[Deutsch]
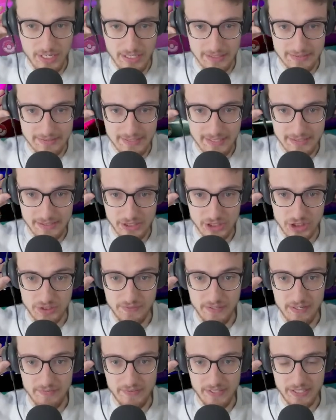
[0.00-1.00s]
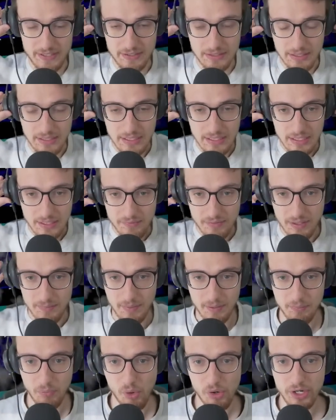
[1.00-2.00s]
jetzt sehr, sehr schwer werden
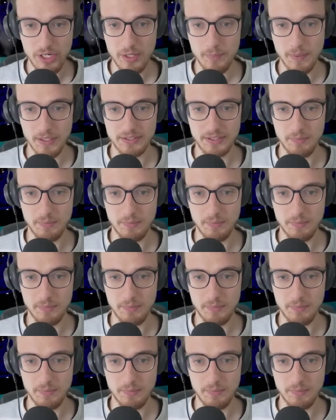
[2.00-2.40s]
weil mein Mogelieb